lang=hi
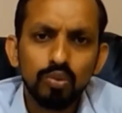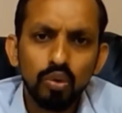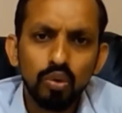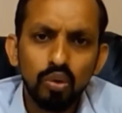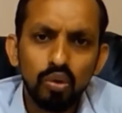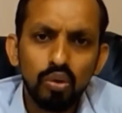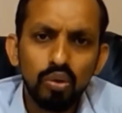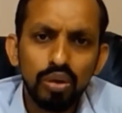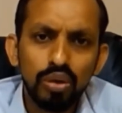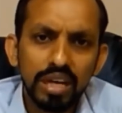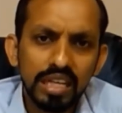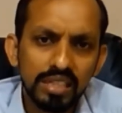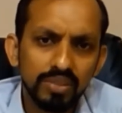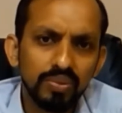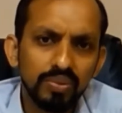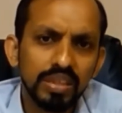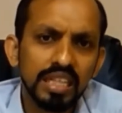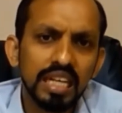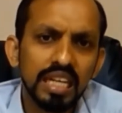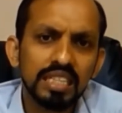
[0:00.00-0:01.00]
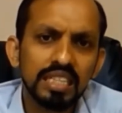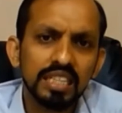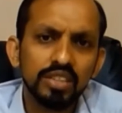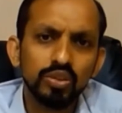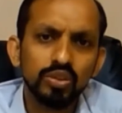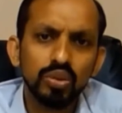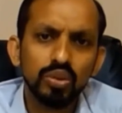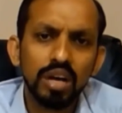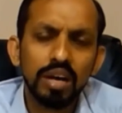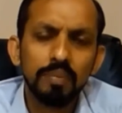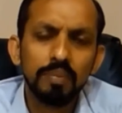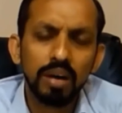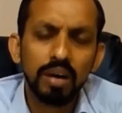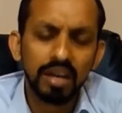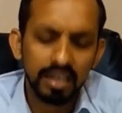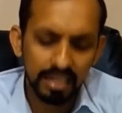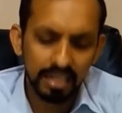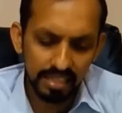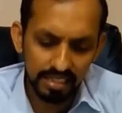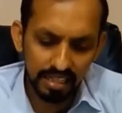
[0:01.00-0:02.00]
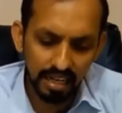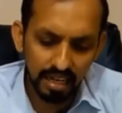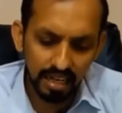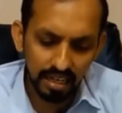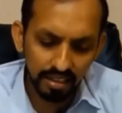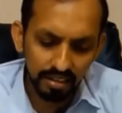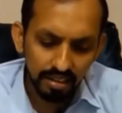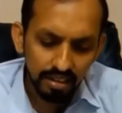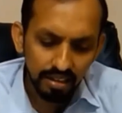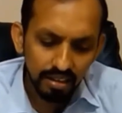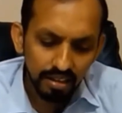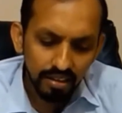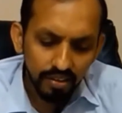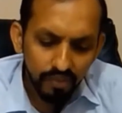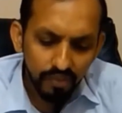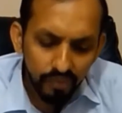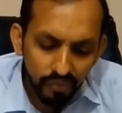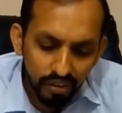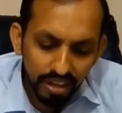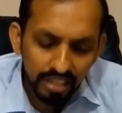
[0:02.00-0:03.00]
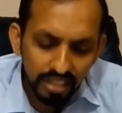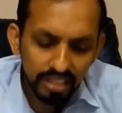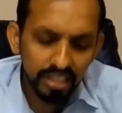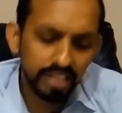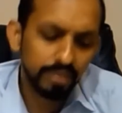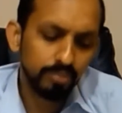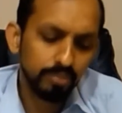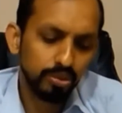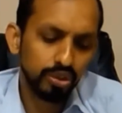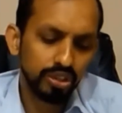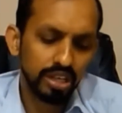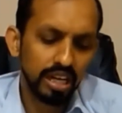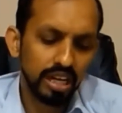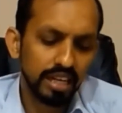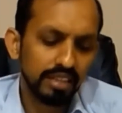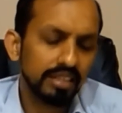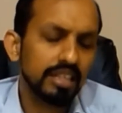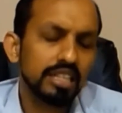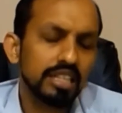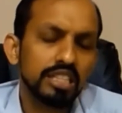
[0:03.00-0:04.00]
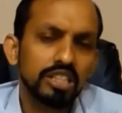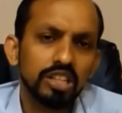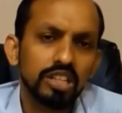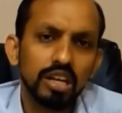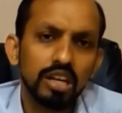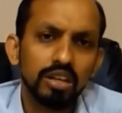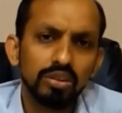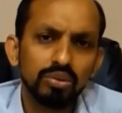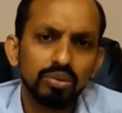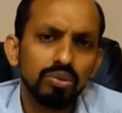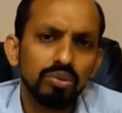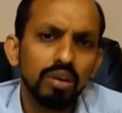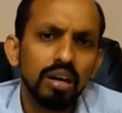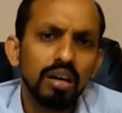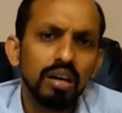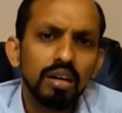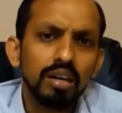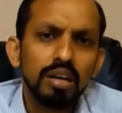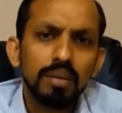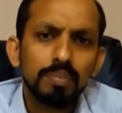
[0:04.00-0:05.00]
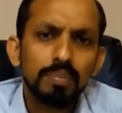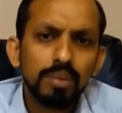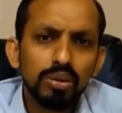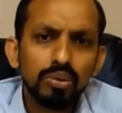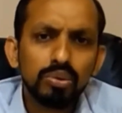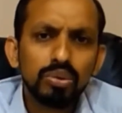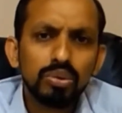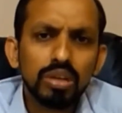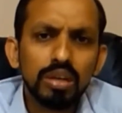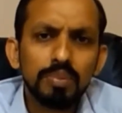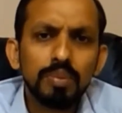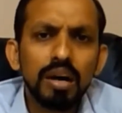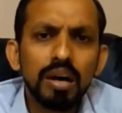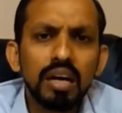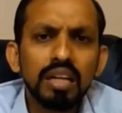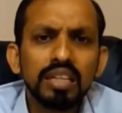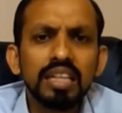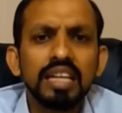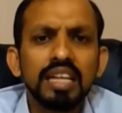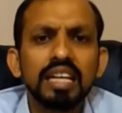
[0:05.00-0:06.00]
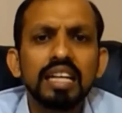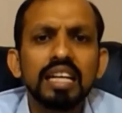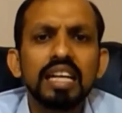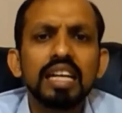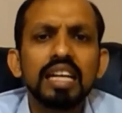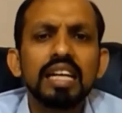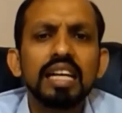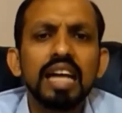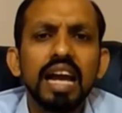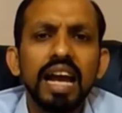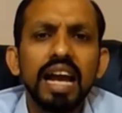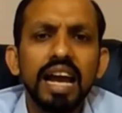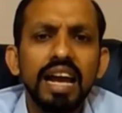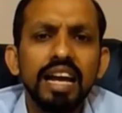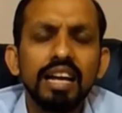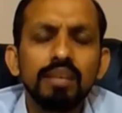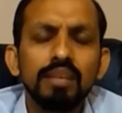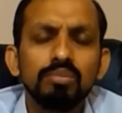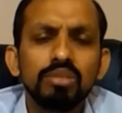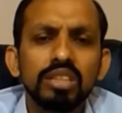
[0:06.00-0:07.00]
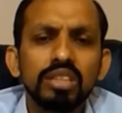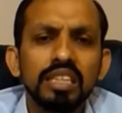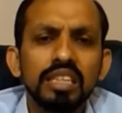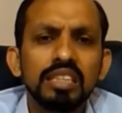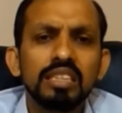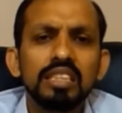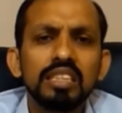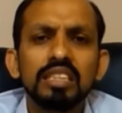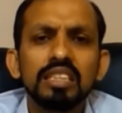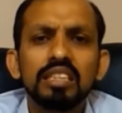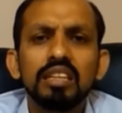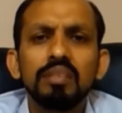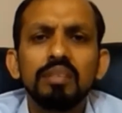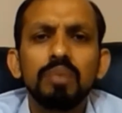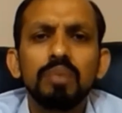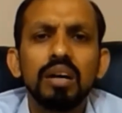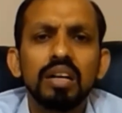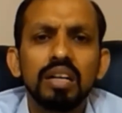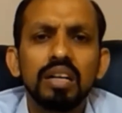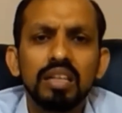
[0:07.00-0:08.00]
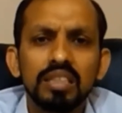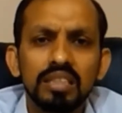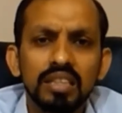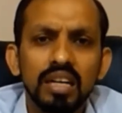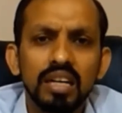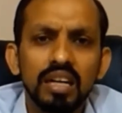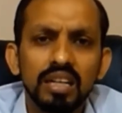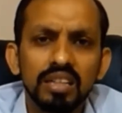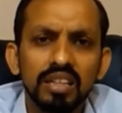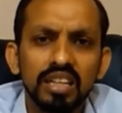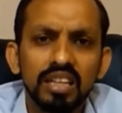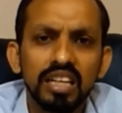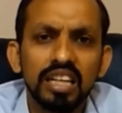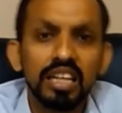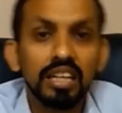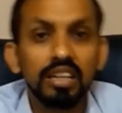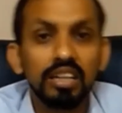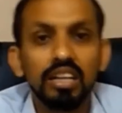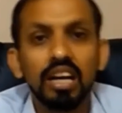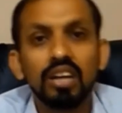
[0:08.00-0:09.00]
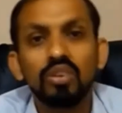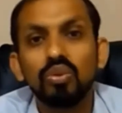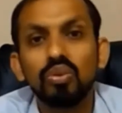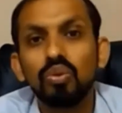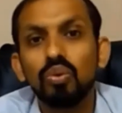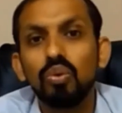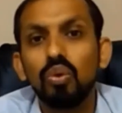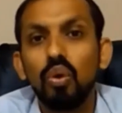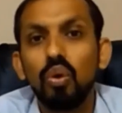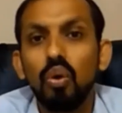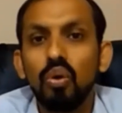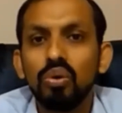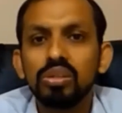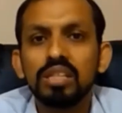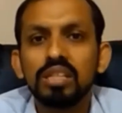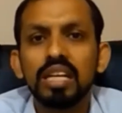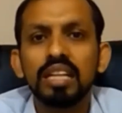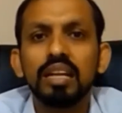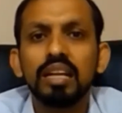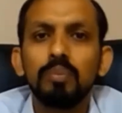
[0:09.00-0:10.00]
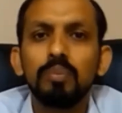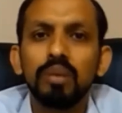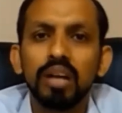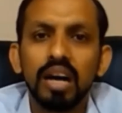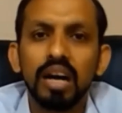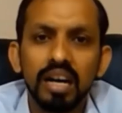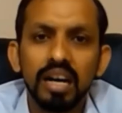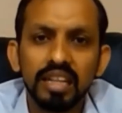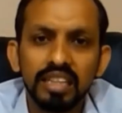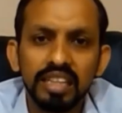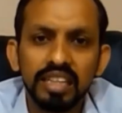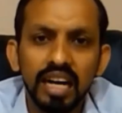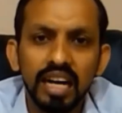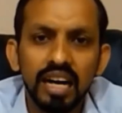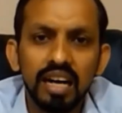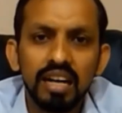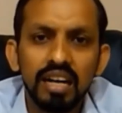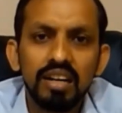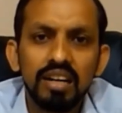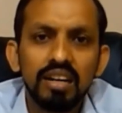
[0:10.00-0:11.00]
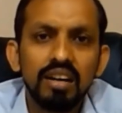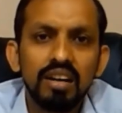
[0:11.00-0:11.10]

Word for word: तो इस वजह से जो है पाकिस्तान फर्दर मुश्किल का शिकार हुआ फिर उसके बाद एक अहम चीज़ जिसने पाकिस्तान के डर को और ज़्यादा बढ़ा दिया